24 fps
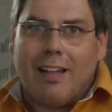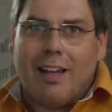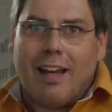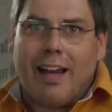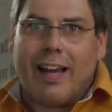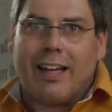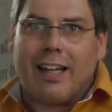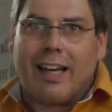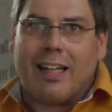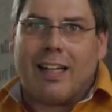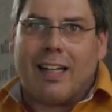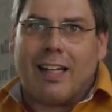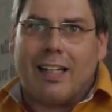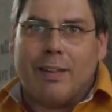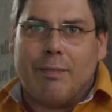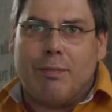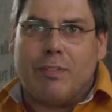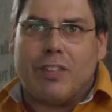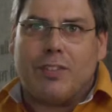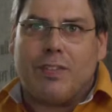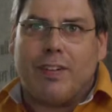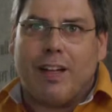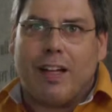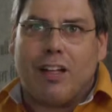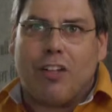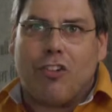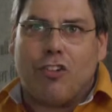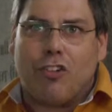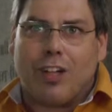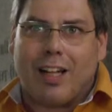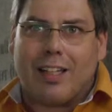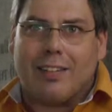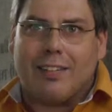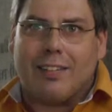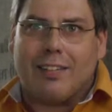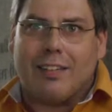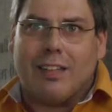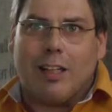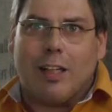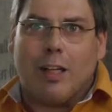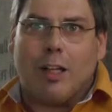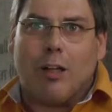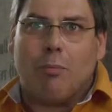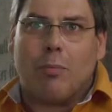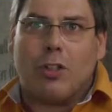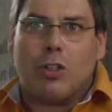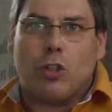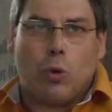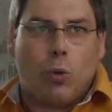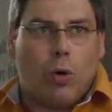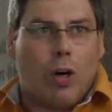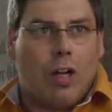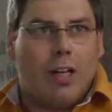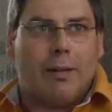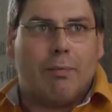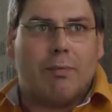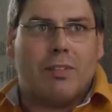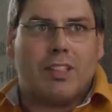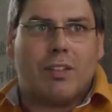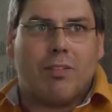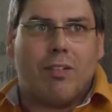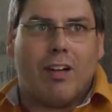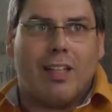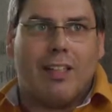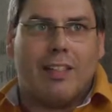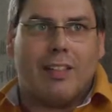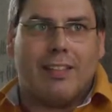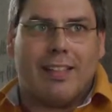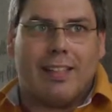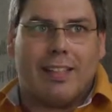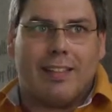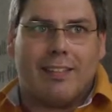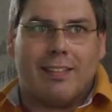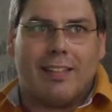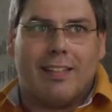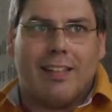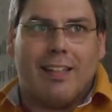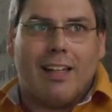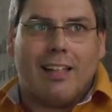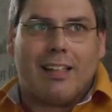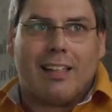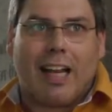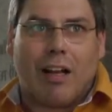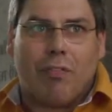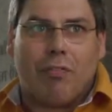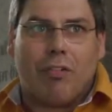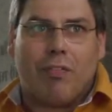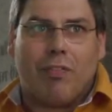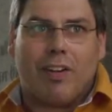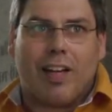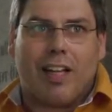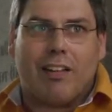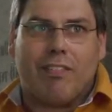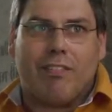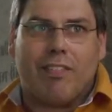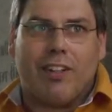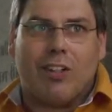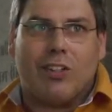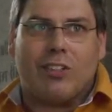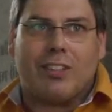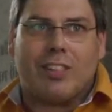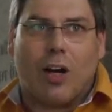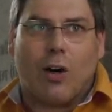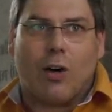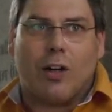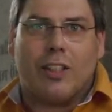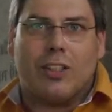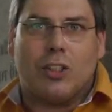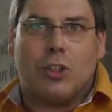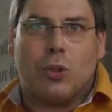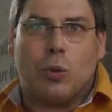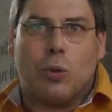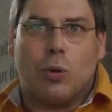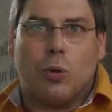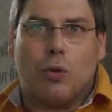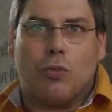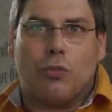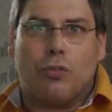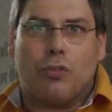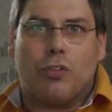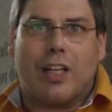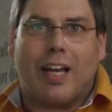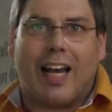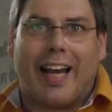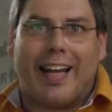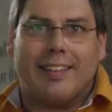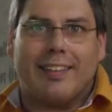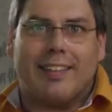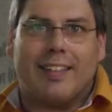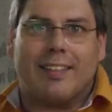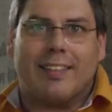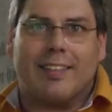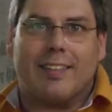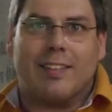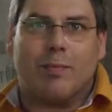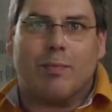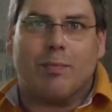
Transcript: in einer lebenswerten Stadt mit hoher Lebensqualität. Dafür werden wir uns auch in Zukunft einsetzen.